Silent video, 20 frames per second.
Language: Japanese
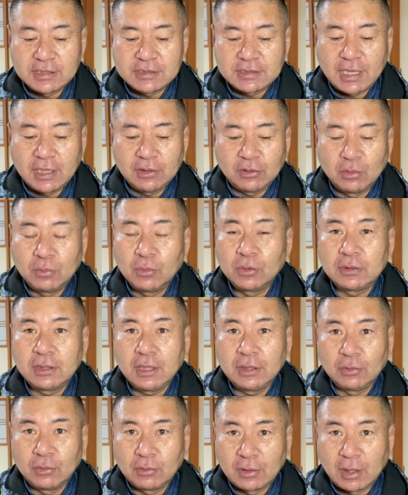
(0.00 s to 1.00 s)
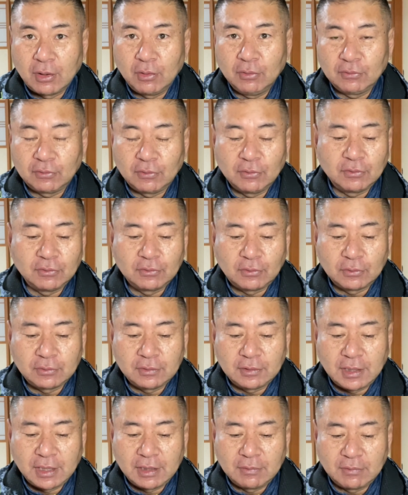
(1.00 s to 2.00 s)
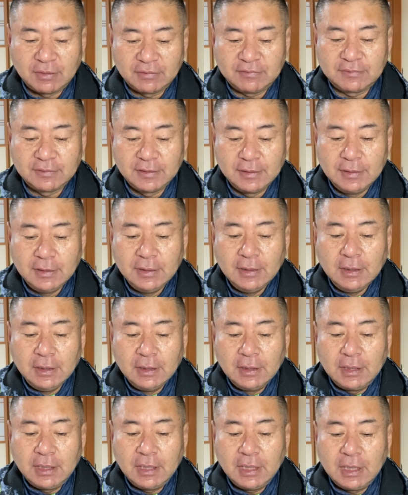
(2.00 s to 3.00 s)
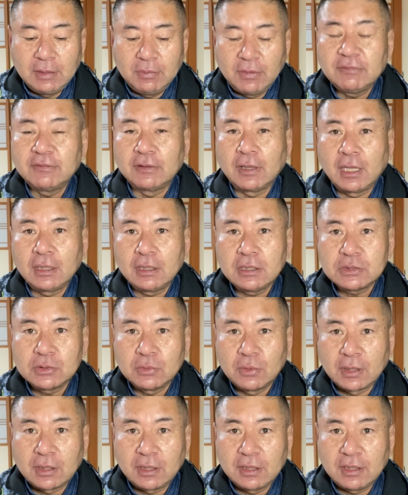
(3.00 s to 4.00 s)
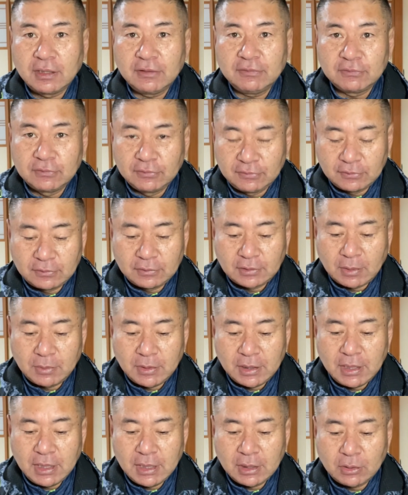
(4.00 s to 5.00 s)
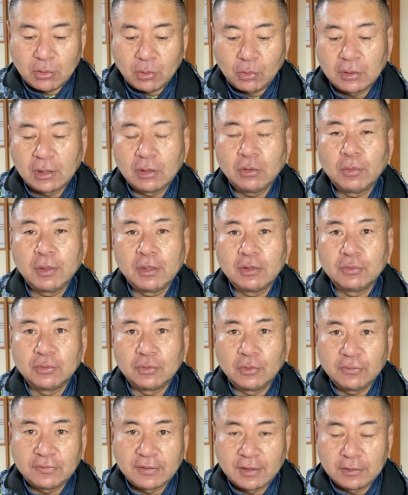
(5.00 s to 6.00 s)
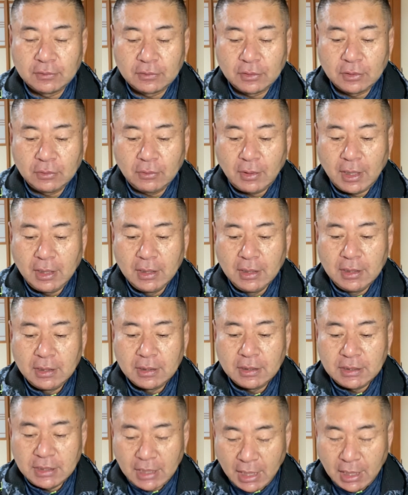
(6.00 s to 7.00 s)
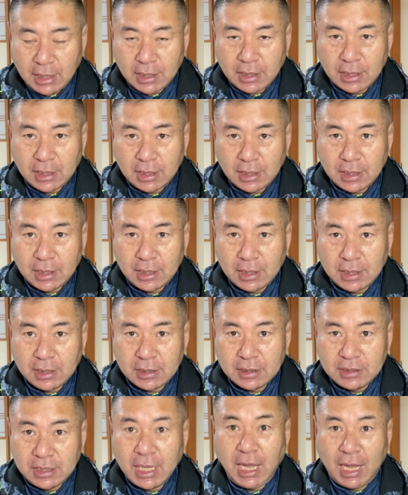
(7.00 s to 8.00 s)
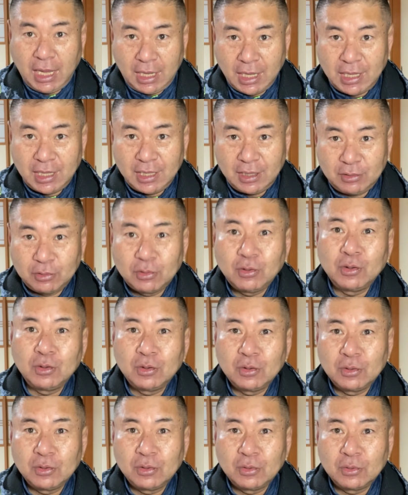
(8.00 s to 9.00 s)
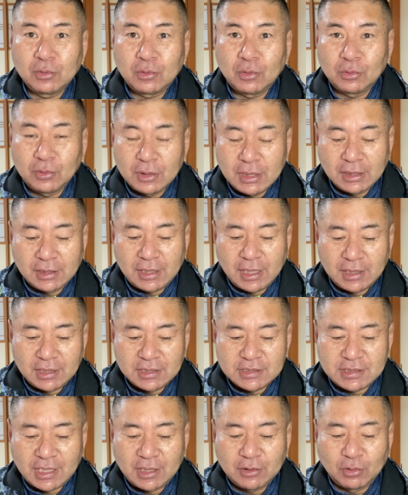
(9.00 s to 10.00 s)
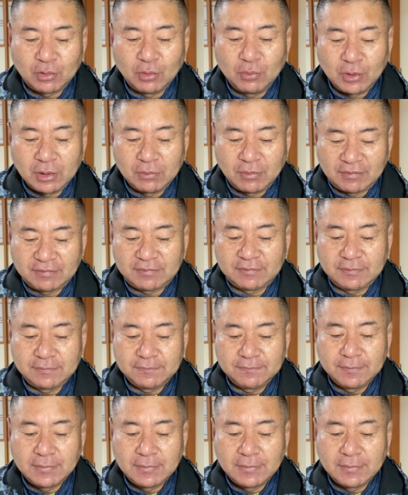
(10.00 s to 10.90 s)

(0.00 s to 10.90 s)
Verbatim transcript: えしたいと思って動画を撮っています。えまず話をわかりやすくするために、ここで述べる不動産というのは、家、家ということに定義したいと思います。